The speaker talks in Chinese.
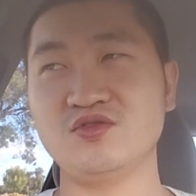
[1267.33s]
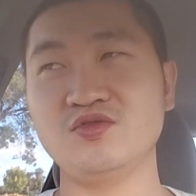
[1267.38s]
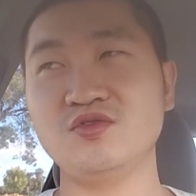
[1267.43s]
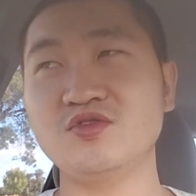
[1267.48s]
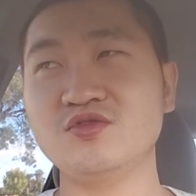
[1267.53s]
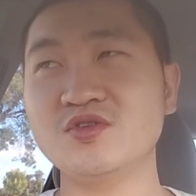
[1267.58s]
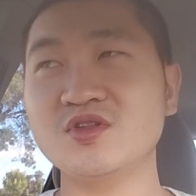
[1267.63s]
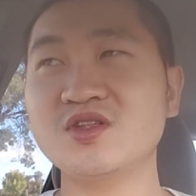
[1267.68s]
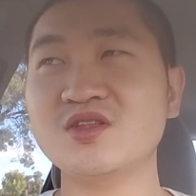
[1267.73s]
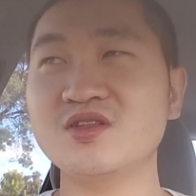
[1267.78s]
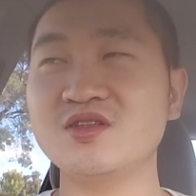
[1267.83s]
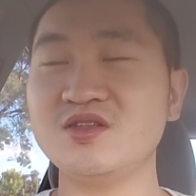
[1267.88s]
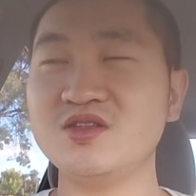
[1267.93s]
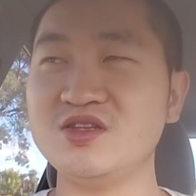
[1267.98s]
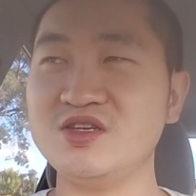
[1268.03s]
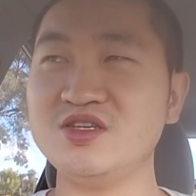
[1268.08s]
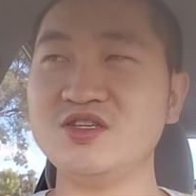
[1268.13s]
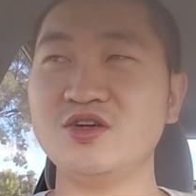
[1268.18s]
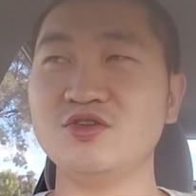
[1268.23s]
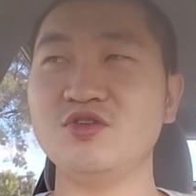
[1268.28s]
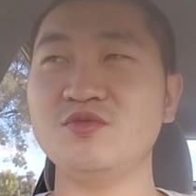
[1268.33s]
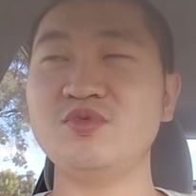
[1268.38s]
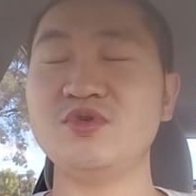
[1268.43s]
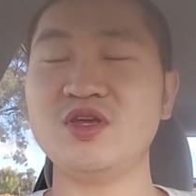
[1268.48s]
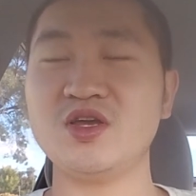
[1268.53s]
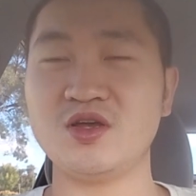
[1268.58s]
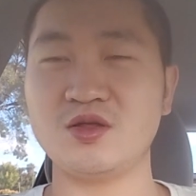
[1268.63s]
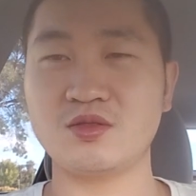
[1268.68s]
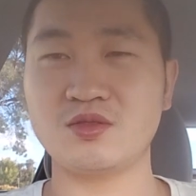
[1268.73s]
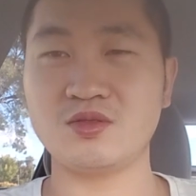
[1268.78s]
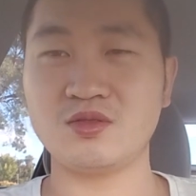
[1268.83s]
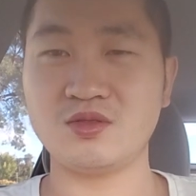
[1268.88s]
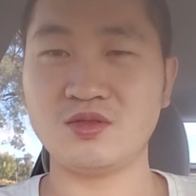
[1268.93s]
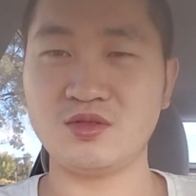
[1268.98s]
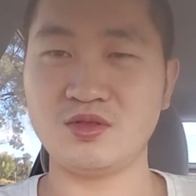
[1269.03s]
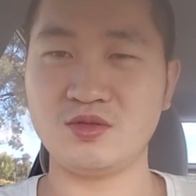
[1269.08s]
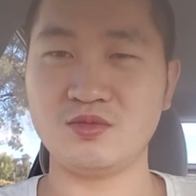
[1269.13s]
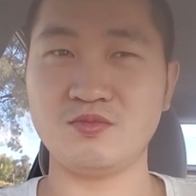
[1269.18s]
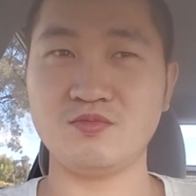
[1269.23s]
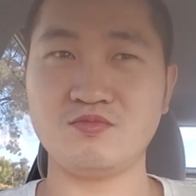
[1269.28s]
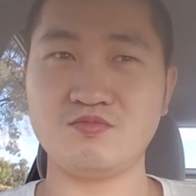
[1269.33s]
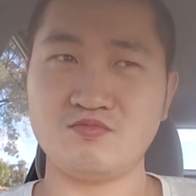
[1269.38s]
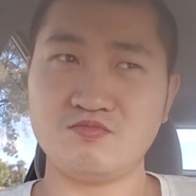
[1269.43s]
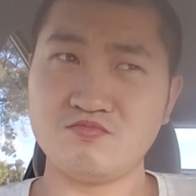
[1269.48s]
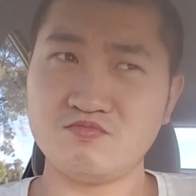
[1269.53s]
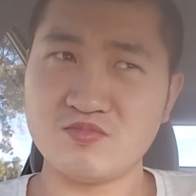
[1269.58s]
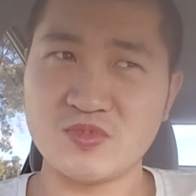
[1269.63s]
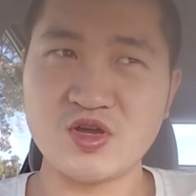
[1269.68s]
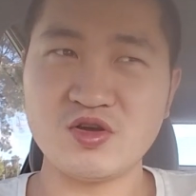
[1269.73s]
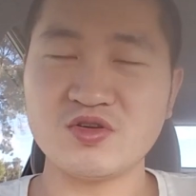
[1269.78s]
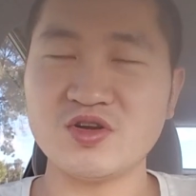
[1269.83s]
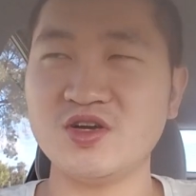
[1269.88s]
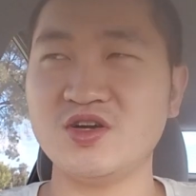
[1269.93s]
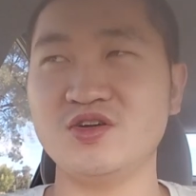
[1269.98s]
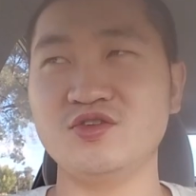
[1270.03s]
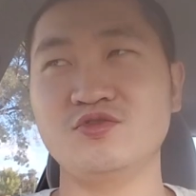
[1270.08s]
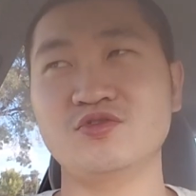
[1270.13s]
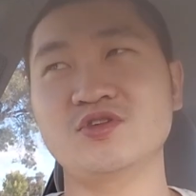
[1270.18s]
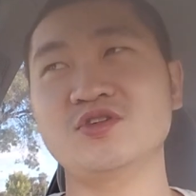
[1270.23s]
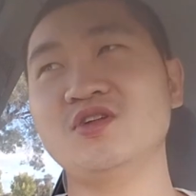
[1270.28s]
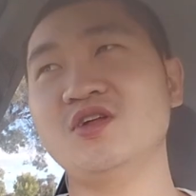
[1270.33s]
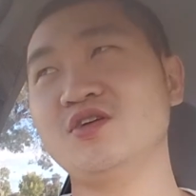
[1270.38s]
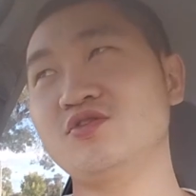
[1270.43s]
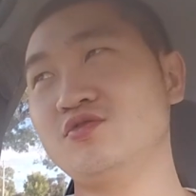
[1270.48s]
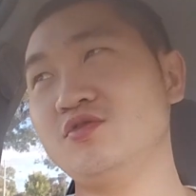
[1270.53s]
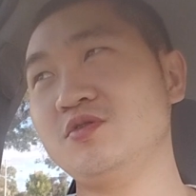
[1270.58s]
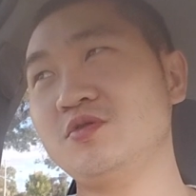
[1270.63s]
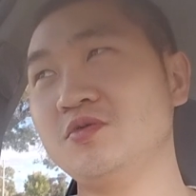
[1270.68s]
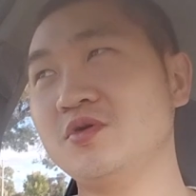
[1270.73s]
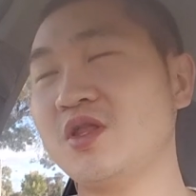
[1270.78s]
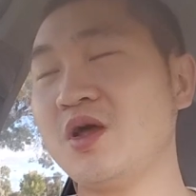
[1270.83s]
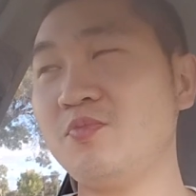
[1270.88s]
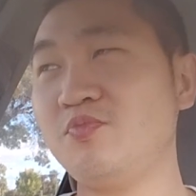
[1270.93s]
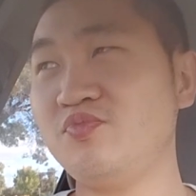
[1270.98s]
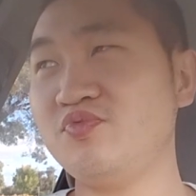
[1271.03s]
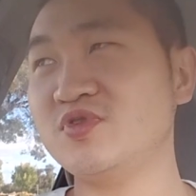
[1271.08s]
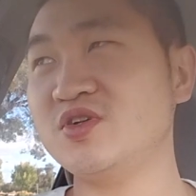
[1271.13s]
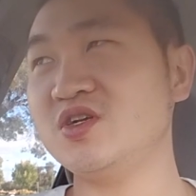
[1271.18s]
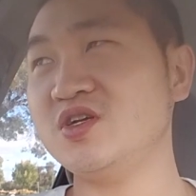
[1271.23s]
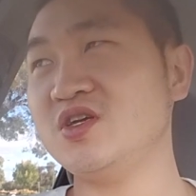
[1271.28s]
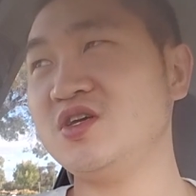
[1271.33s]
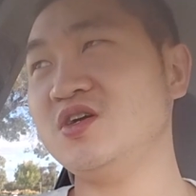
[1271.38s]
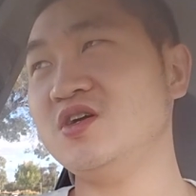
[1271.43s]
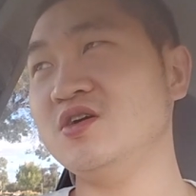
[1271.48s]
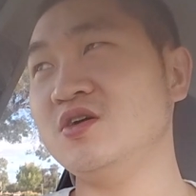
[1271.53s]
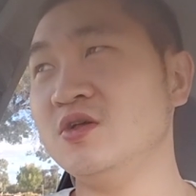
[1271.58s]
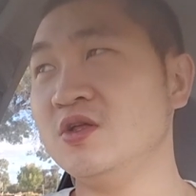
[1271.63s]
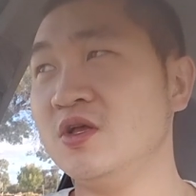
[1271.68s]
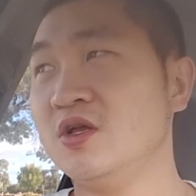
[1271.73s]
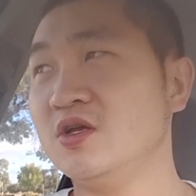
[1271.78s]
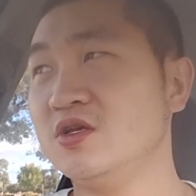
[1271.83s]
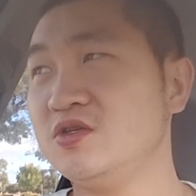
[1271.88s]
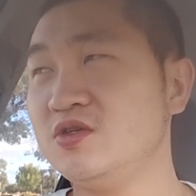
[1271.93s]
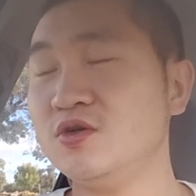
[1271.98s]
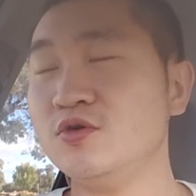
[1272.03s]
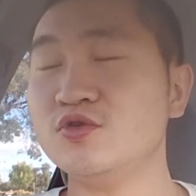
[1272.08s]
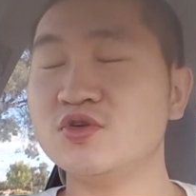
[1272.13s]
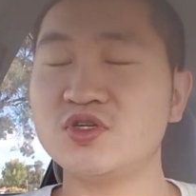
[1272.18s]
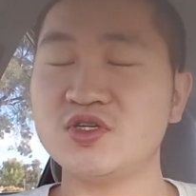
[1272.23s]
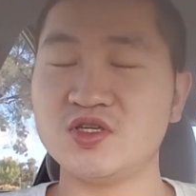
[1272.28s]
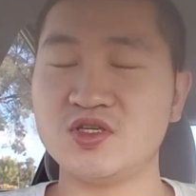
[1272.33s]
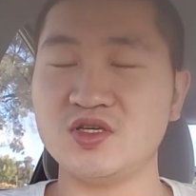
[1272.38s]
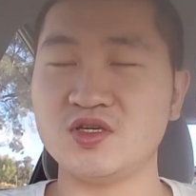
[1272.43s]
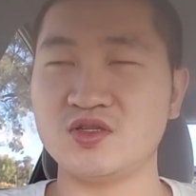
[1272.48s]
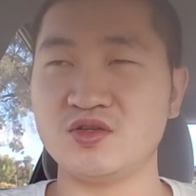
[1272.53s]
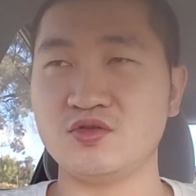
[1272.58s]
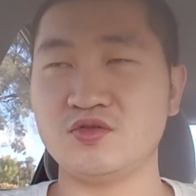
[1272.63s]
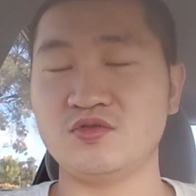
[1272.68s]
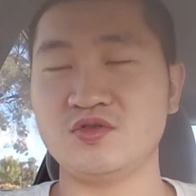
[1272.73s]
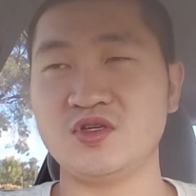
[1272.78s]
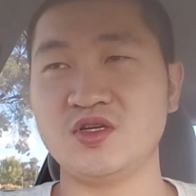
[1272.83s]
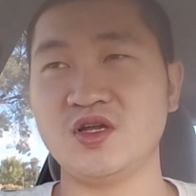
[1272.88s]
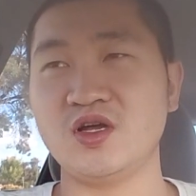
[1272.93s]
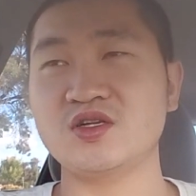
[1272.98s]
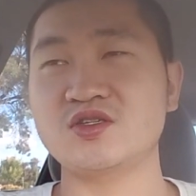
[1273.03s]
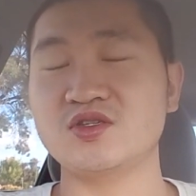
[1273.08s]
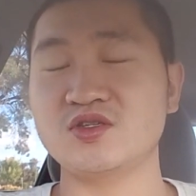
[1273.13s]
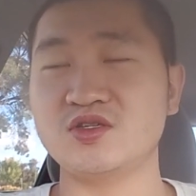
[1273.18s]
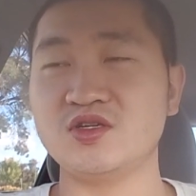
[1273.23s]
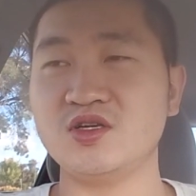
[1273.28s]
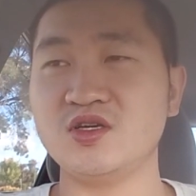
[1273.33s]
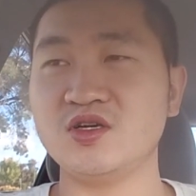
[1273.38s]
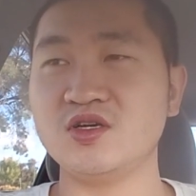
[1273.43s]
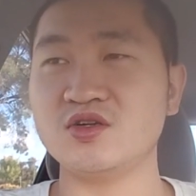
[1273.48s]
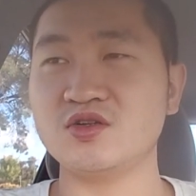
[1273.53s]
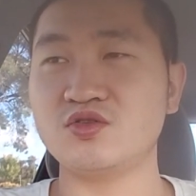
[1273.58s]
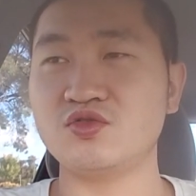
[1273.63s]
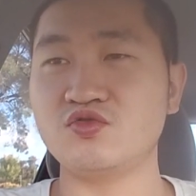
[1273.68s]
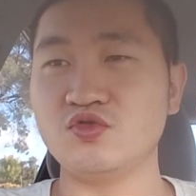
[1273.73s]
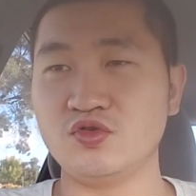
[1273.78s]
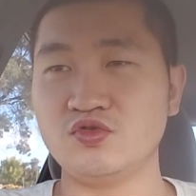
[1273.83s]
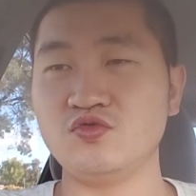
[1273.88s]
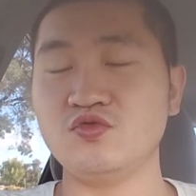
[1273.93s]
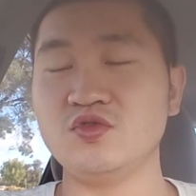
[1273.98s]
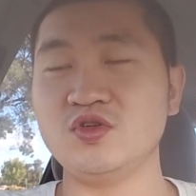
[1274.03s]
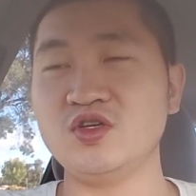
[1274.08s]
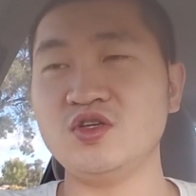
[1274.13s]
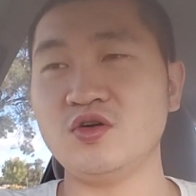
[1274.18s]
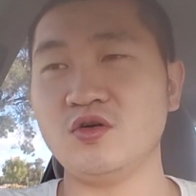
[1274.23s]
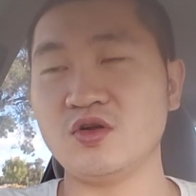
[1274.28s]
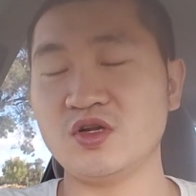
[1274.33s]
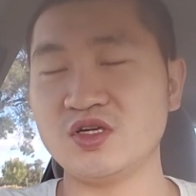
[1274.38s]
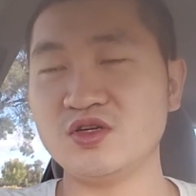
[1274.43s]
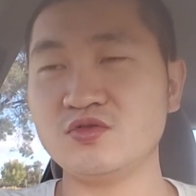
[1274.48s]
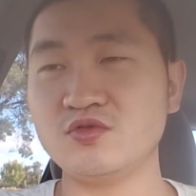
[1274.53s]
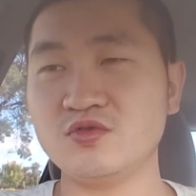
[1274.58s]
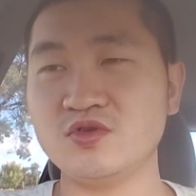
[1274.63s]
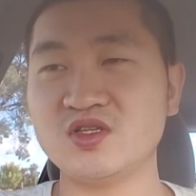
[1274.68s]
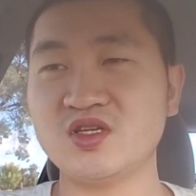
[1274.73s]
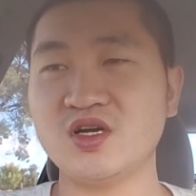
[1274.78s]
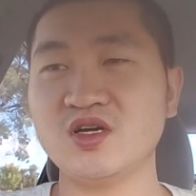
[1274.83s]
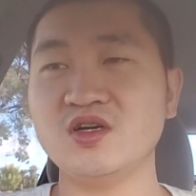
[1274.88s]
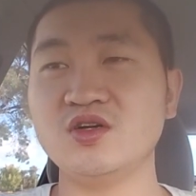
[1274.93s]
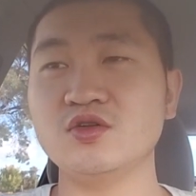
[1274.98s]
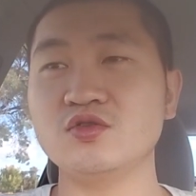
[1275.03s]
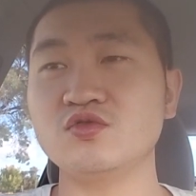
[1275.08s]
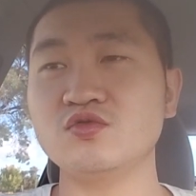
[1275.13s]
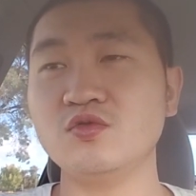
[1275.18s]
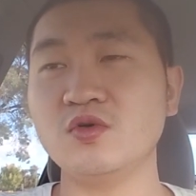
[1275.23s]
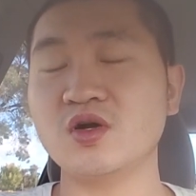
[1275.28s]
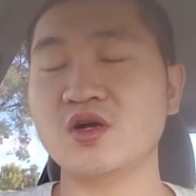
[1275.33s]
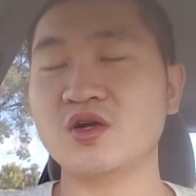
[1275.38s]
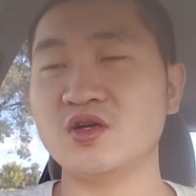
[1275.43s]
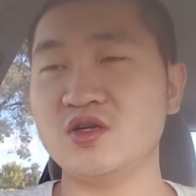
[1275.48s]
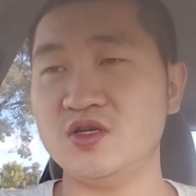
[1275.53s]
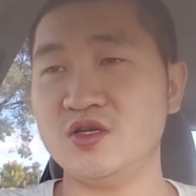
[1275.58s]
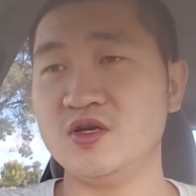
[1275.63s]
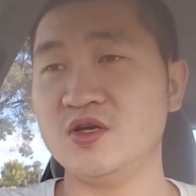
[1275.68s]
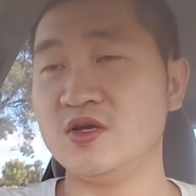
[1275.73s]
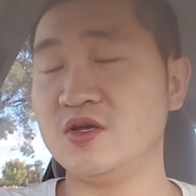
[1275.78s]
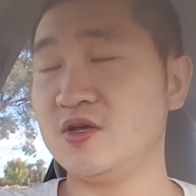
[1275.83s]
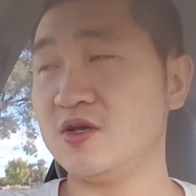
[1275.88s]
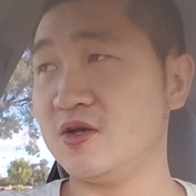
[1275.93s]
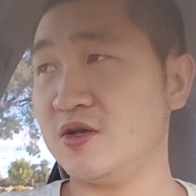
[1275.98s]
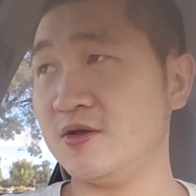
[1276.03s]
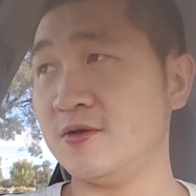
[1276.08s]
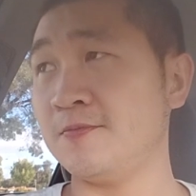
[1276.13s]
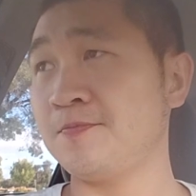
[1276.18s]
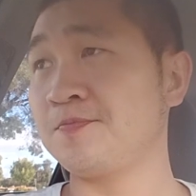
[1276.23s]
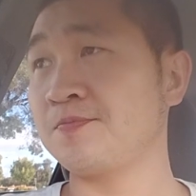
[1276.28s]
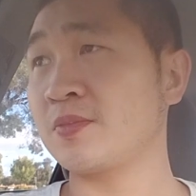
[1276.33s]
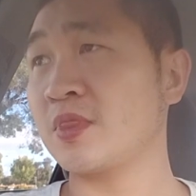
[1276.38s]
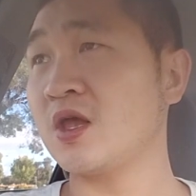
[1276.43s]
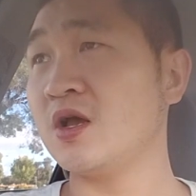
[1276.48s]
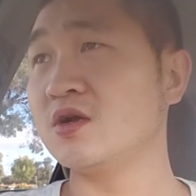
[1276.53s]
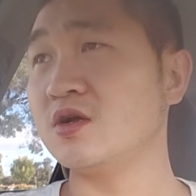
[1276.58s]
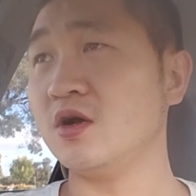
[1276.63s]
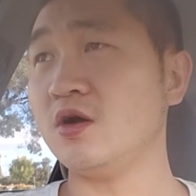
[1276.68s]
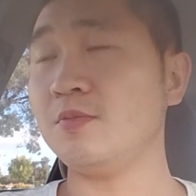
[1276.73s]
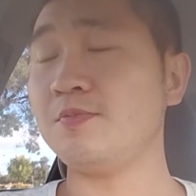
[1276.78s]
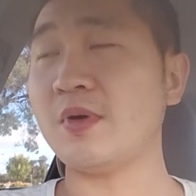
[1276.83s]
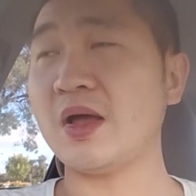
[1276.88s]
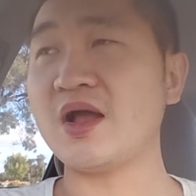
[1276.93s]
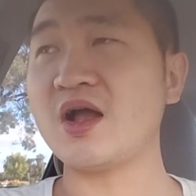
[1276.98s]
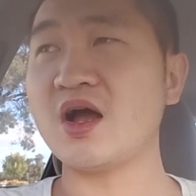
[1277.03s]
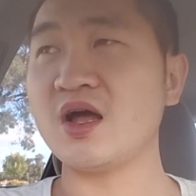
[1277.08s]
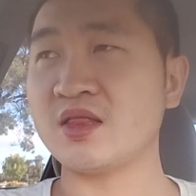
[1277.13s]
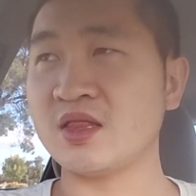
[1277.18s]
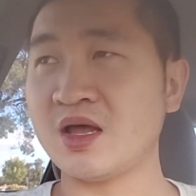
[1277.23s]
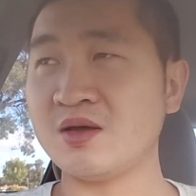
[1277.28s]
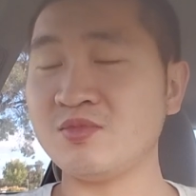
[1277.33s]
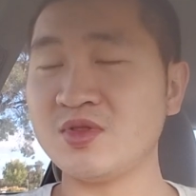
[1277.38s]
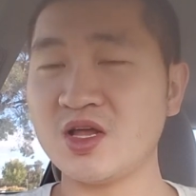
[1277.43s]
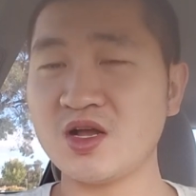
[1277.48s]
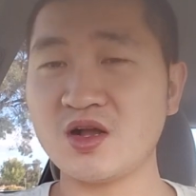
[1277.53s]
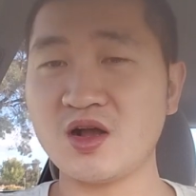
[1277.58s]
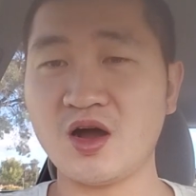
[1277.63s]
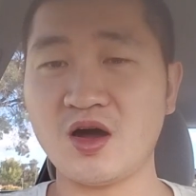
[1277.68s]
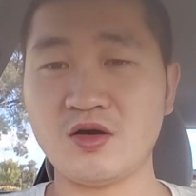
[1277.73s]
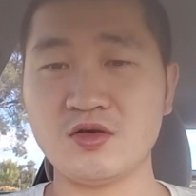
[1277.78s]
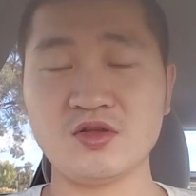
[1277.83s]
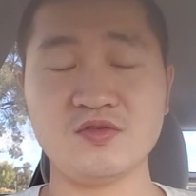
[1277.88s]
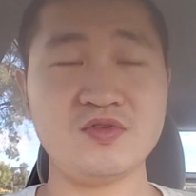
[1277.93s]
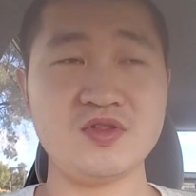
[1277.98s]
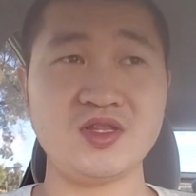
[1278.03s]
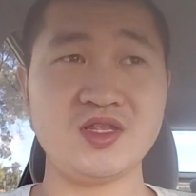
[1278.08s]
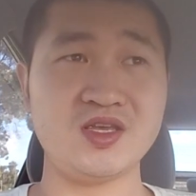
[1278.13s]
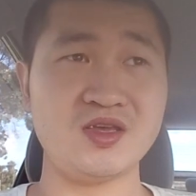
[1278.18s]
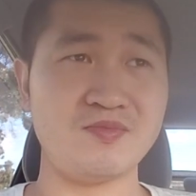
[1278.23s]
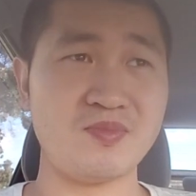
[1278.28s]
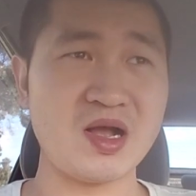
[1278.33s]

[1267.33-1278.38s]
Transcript: 所以说你小学毕业没有任何优势的，所以说它不是一个优势性的东西，它只是一个准入，你有了这个东西才可以做而已，嗯。然后白卡难不难考的问题？